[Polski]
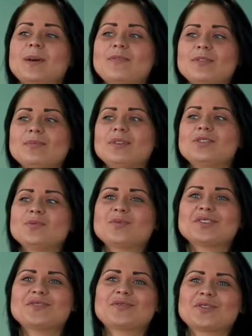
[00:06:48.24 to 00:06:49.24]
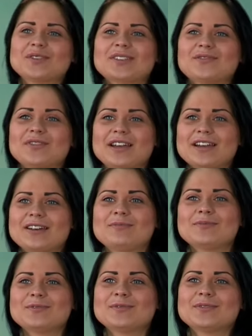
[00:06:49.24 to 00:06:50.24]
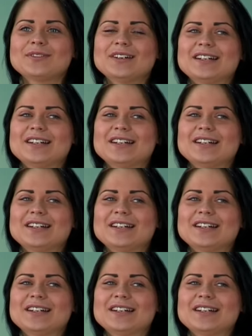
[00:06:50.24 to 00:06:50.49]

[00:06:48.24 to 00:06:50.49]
Pawłem byliśmy przeciwko swojemu...